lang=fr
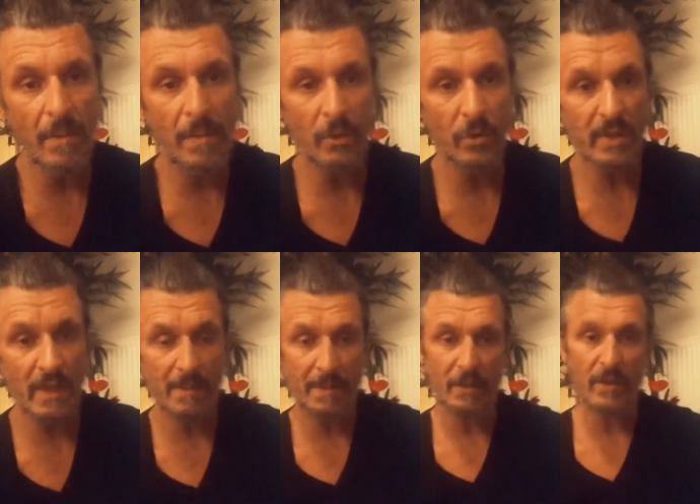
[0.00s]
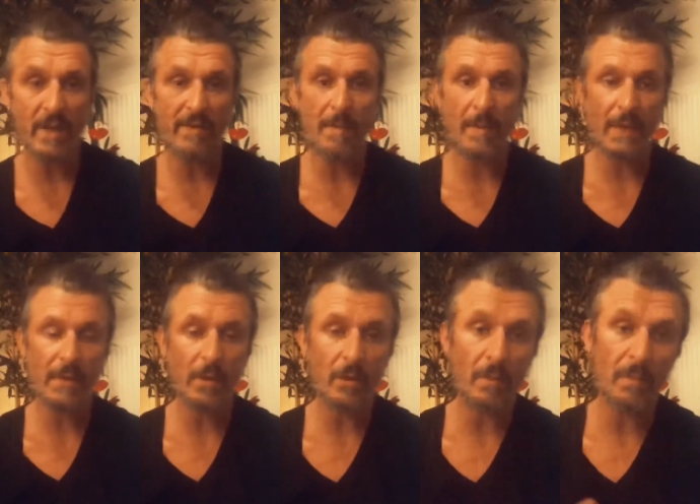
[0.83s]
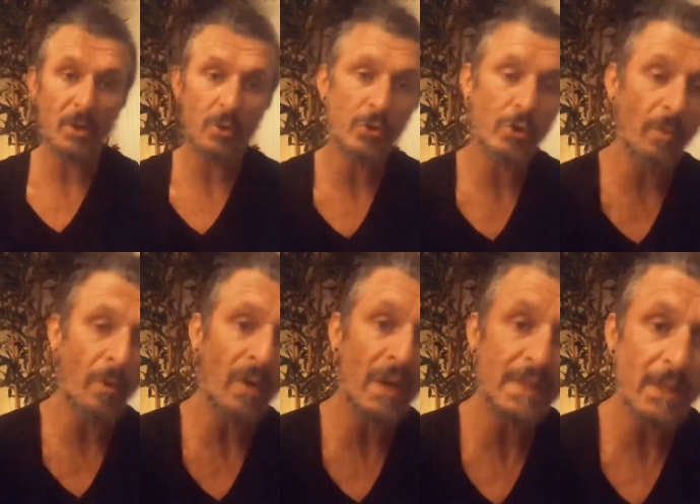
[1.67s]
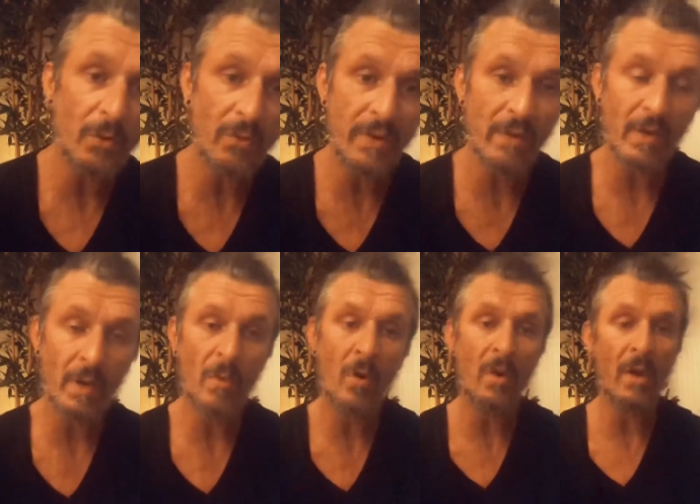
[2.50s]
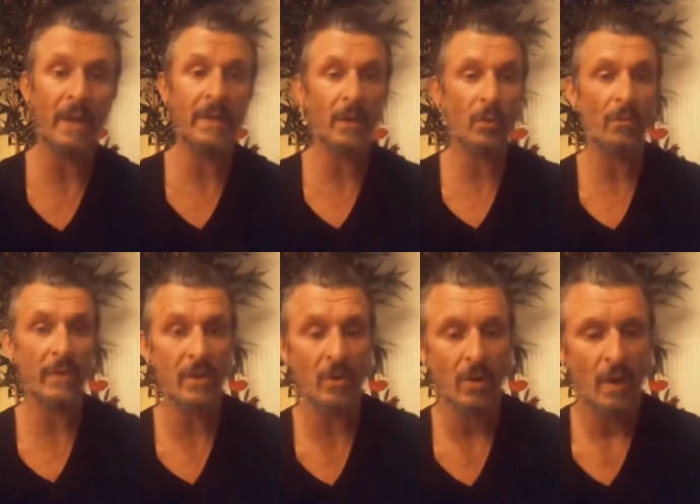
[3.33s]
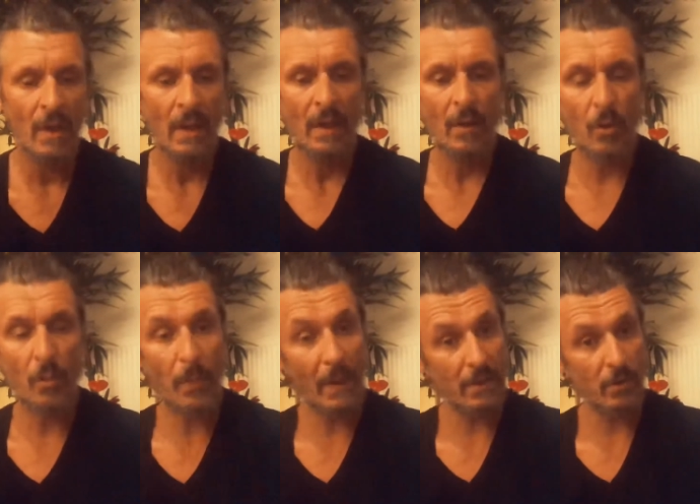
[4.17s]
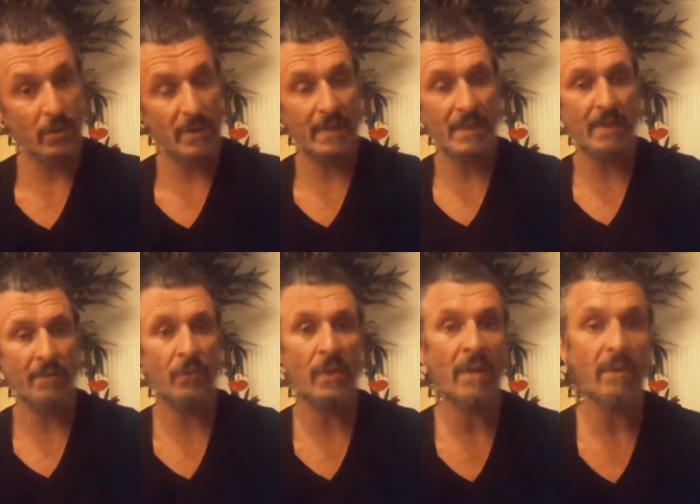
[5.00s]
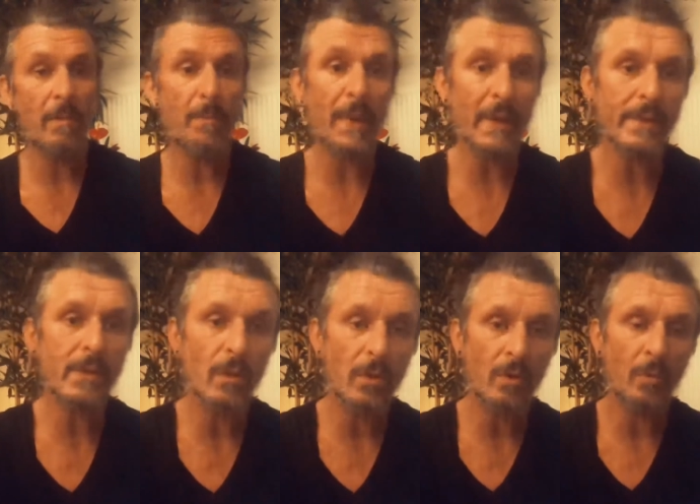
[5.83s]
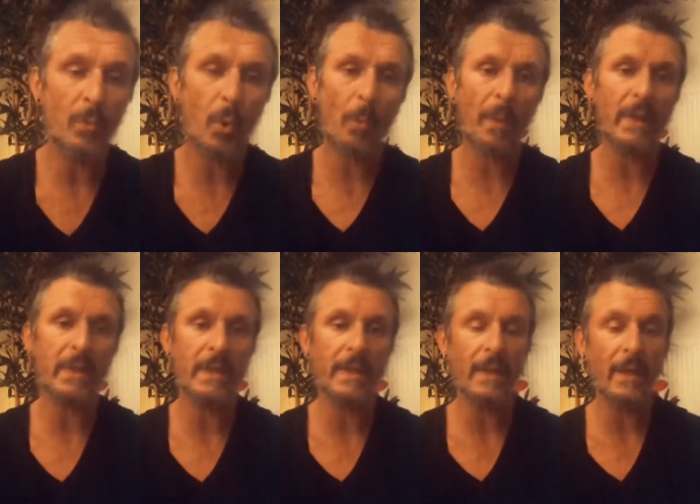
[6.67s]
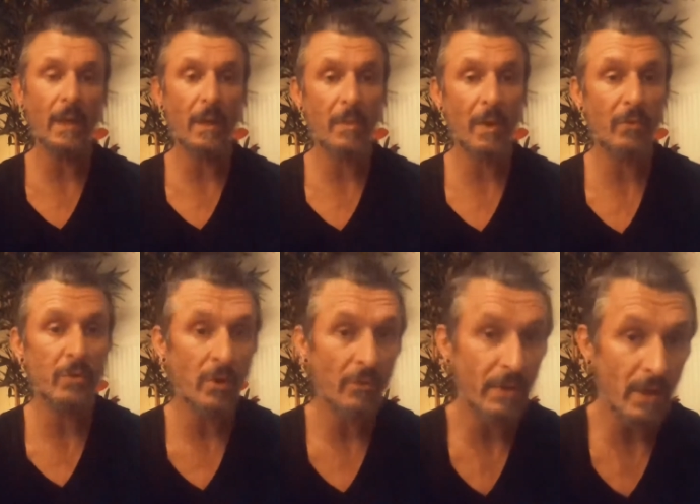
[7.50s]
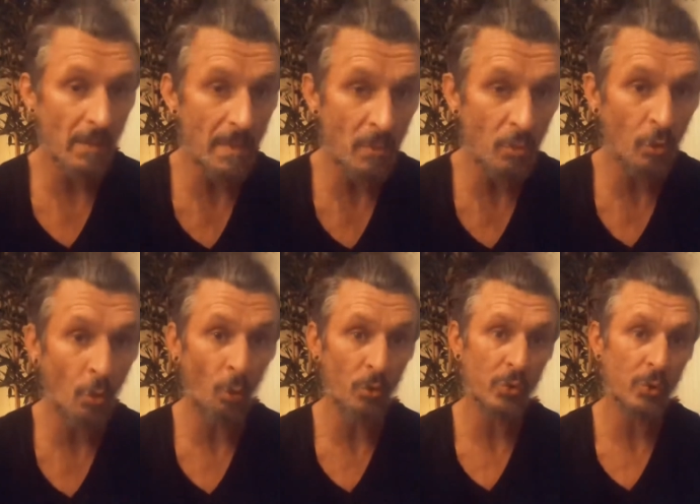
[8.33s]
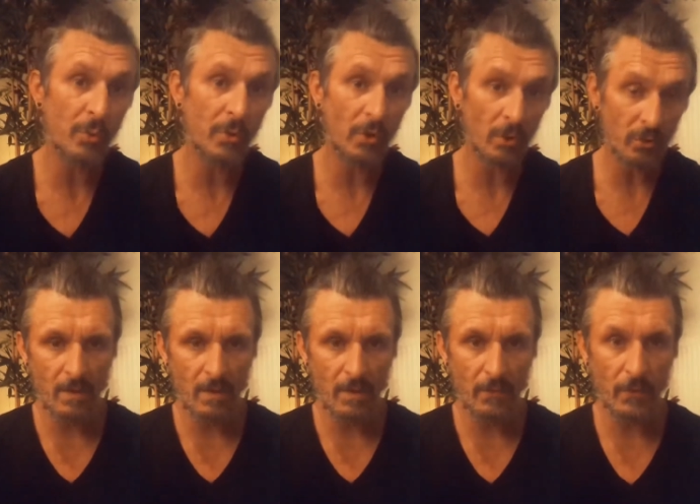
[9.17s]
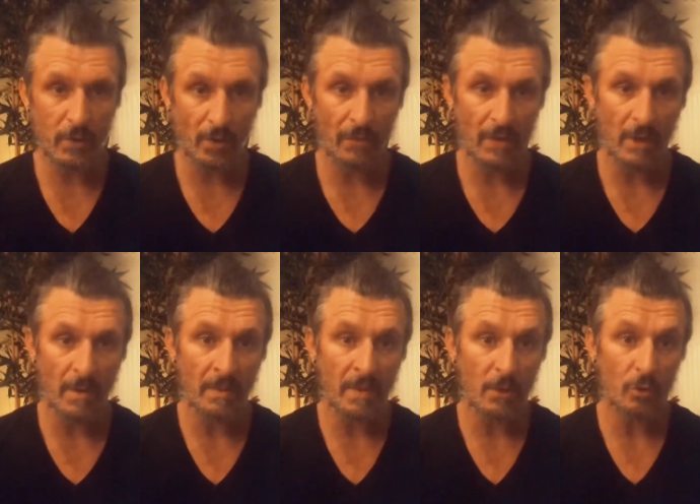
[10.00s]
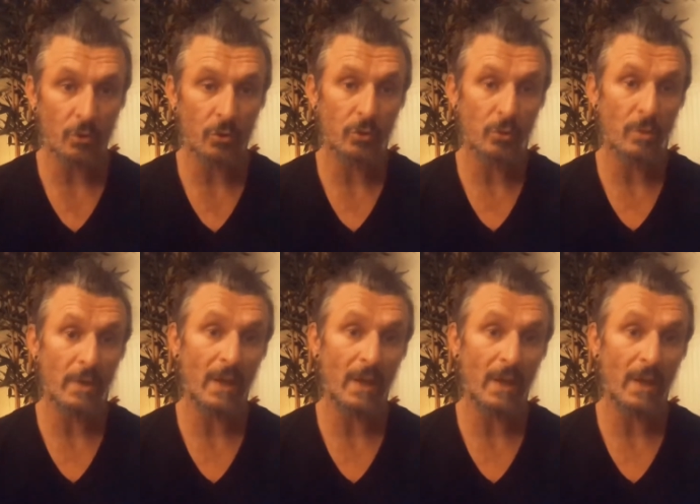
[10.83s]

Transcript: n'y avait pas de stress parce qu'il n'y avait personne, mais justement, là, ça devient vraiment un inconvénient. parce que si vous n'avez personne pour pratiquer, eh bien, vous enlevez quand même une grosse substance vous enlevez quand même quelque chose, de,